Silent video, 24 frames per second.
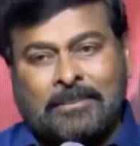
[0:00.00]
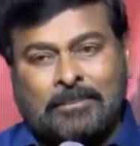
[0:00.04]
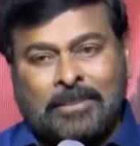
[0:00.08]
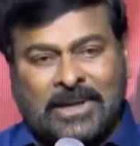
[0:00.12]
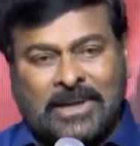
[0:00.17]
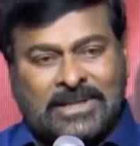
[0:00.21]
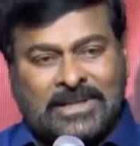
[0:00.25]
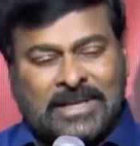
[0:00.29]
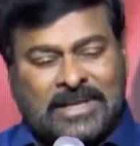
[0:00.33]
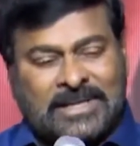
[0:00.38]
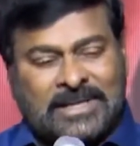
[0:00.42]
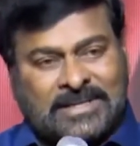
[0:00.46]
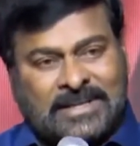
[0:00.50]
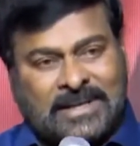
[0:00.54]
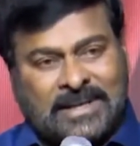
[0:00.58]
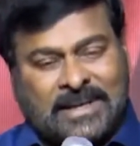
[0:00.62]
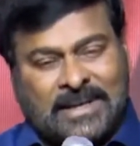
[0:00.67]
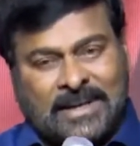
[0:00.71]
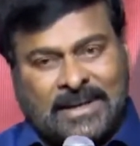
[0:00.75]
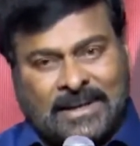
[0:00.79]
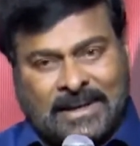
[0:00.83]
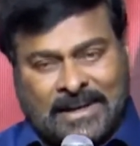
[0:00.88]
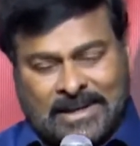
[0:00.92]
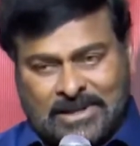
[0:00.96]
పనిచేసిన
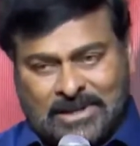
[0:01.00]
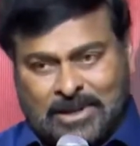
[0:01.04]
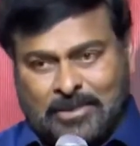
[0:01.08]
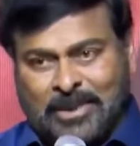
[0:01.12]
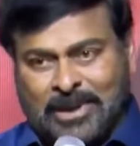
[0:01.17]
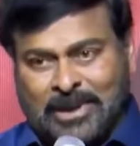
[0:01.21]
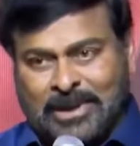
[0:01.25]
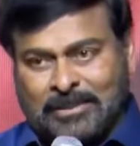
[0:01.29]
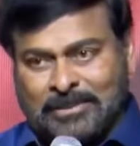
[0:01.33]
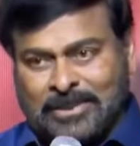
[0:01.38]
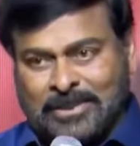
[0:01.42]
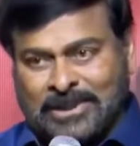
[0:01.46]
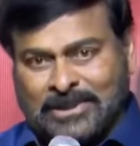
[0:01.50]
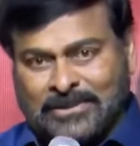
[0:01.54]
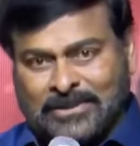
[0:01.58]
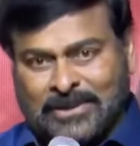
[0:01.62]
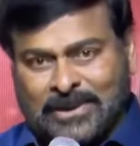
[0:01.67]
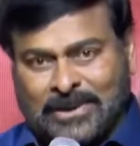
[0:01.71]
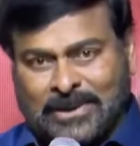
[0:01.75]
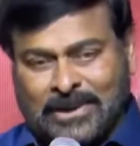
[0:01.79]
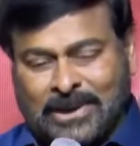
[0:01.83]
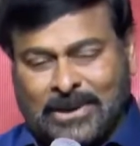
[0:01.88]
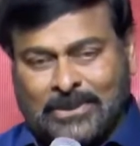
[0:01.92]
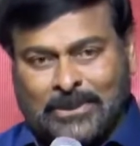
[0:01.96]
కష్టపడిన ప్రతి
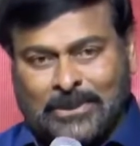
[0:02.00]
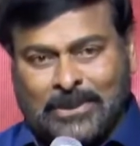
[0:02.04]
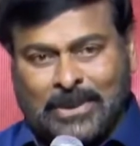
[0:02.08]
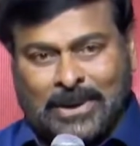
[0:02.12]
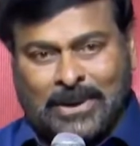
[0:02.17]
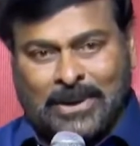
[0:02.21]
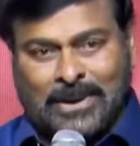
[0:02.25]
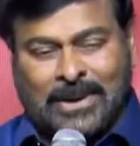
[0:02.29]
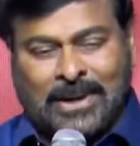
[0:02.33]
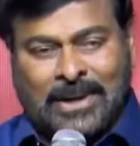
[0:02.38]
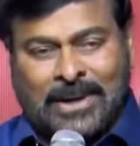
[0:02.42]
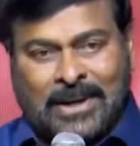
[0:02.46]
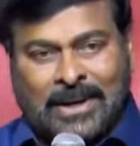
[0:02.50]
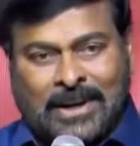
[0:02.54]
ఒక్కళ్ళు వాళ్ళ